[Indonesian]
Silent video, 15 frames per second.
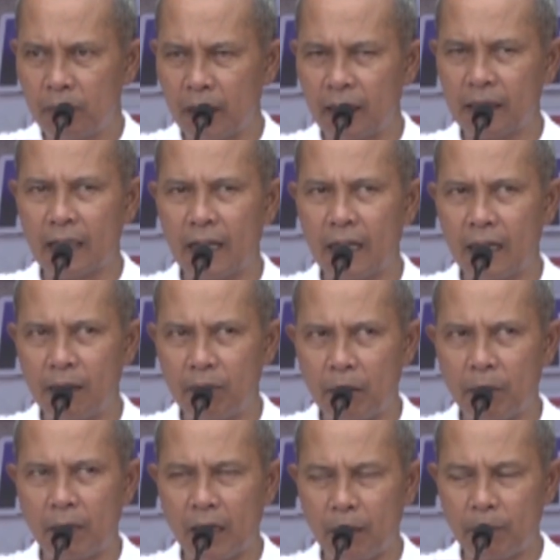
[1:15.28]
perintah
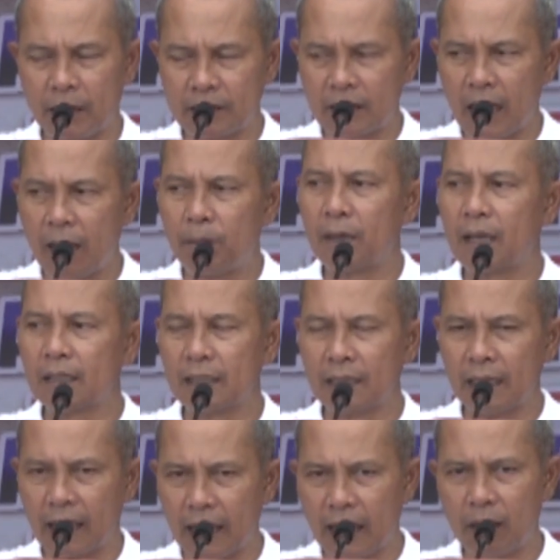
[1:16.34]
Bapak Pelesta Angkatan
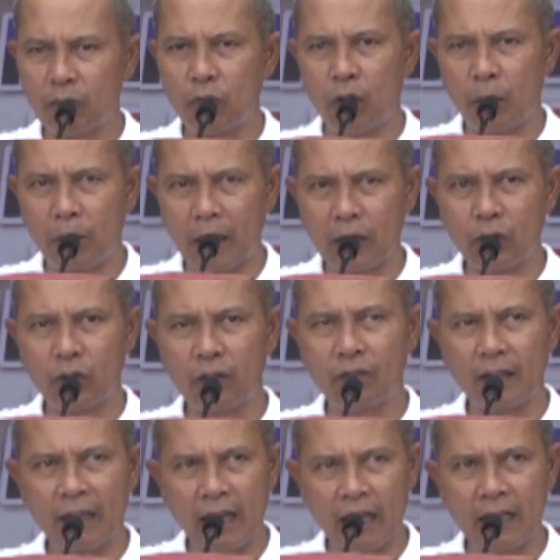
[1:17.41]
Darat bahwa prajurit
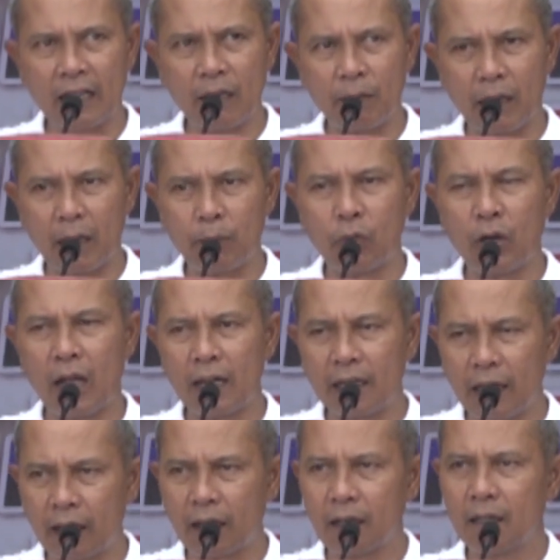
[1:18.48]
TNI dimanapun
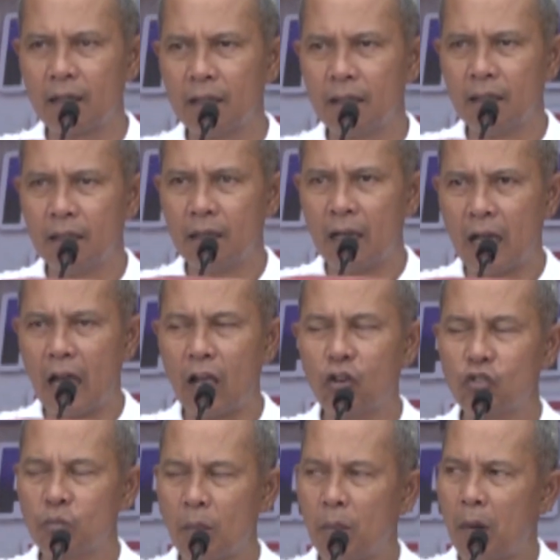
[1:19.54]
hadir
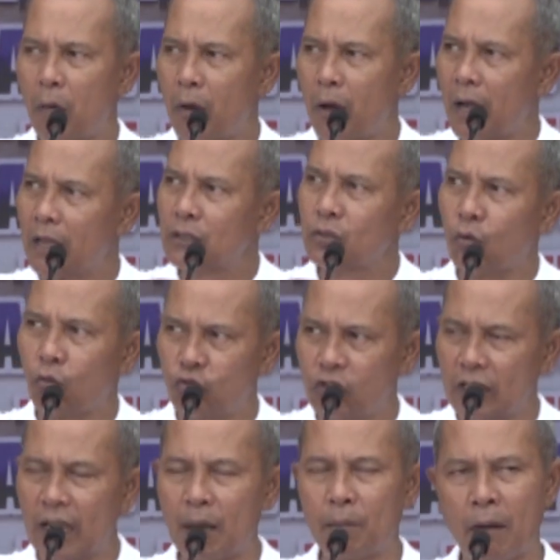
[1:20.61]
harus membawa
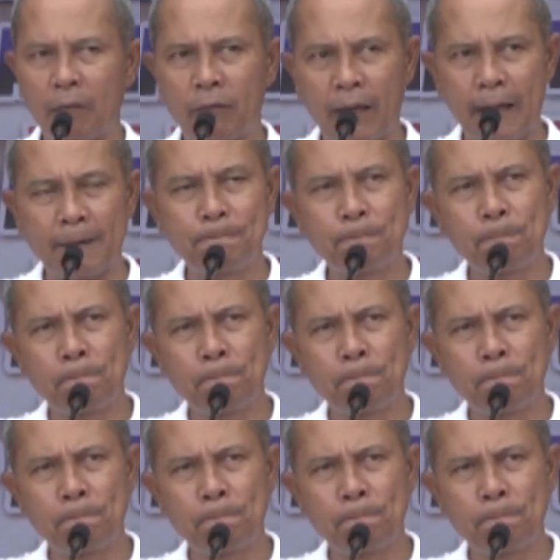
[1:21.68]
solusi dan manfaat.